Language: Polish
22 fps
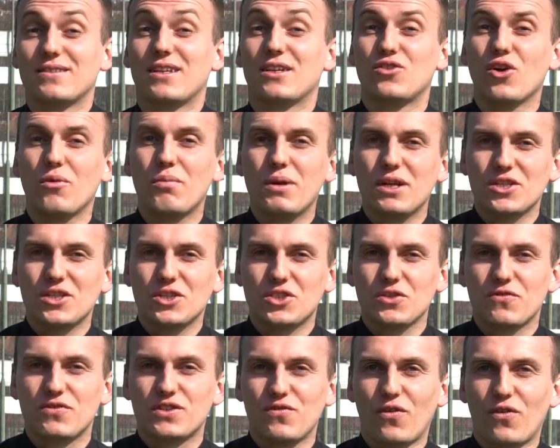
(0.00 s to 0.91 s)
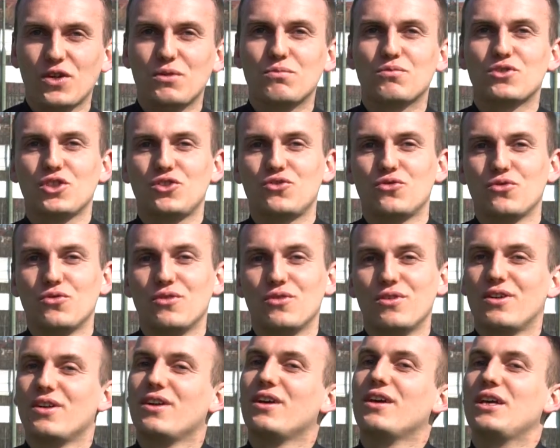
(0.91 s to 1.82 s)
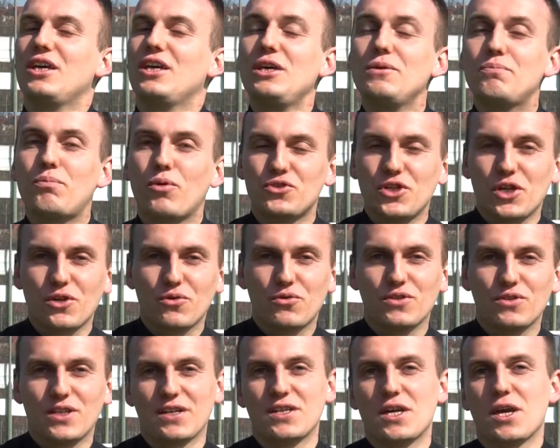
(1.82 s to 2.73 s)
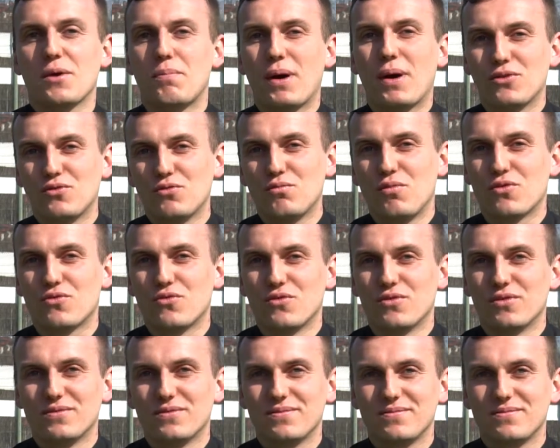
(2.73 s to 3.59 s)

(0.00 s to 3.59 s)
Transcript: te dobre rzeczy w swoim życiu i podziękuj za nie Panu Bogu.